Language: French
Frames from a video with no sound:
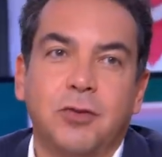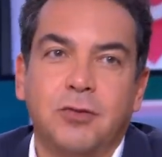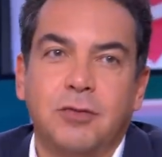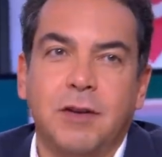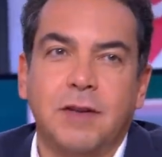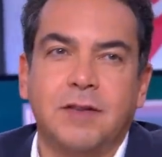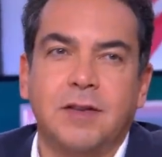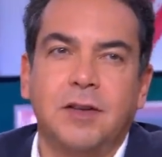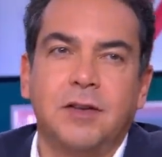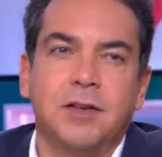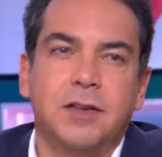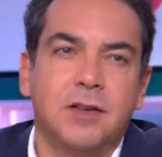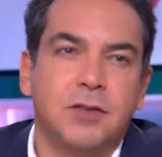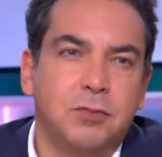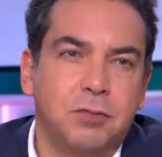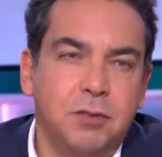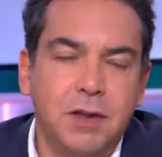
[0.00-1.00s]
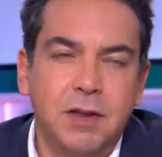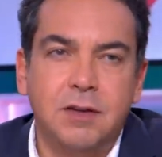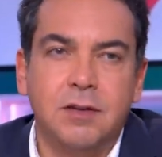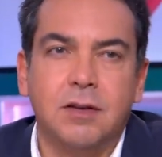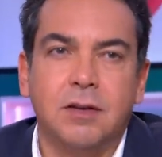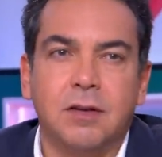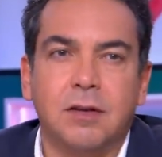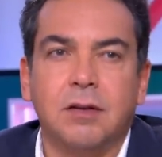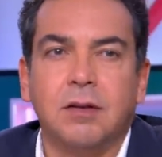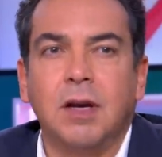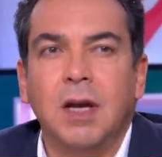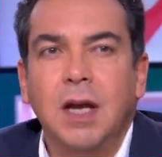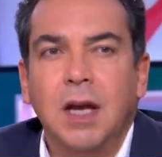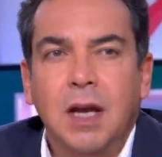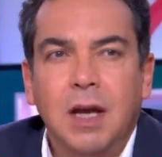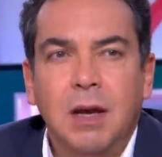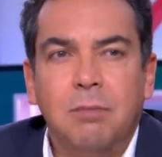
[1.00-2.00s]
78, euh,
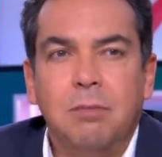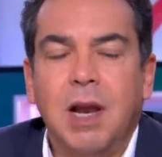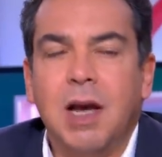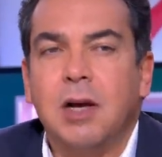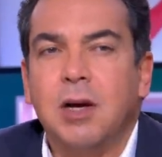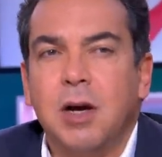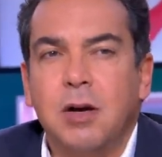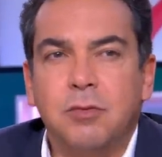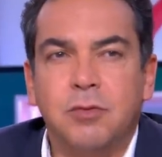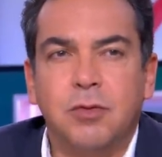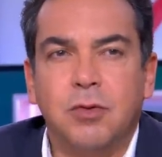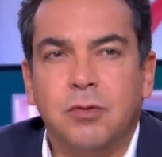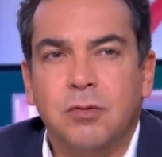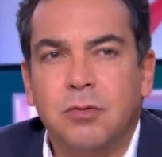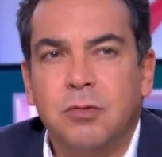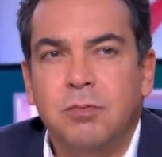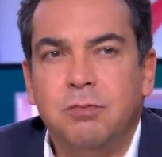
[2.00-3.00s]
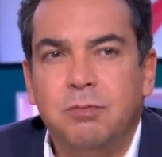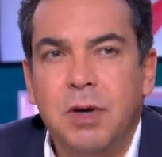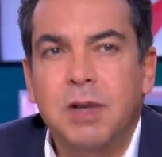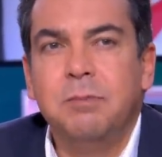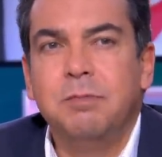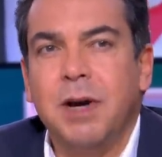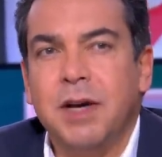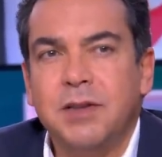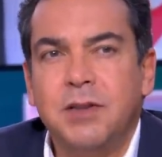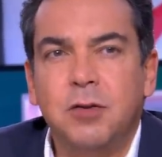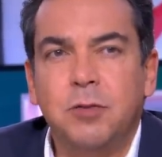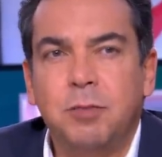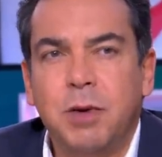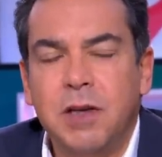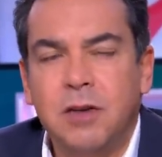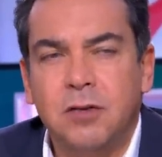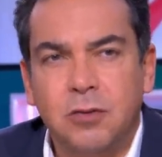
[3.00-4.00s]
blackout d'une bonne partie du
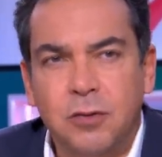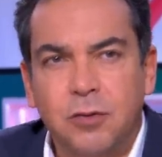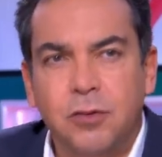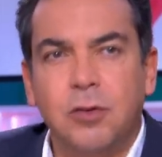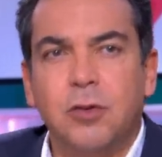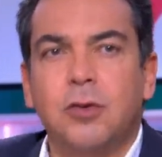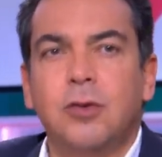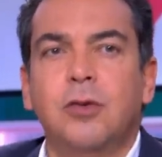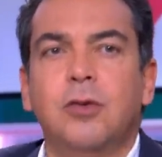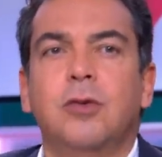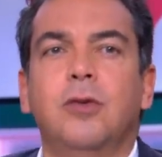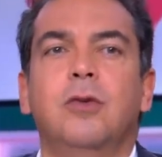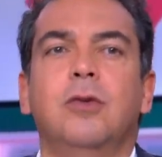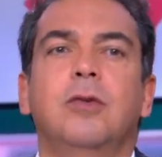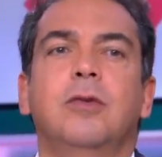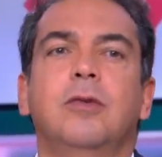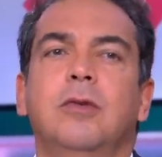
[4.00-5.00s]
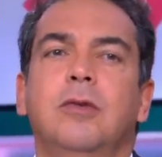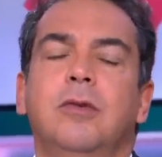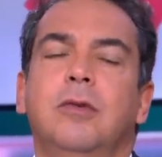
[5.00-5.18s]
pays, sauf le,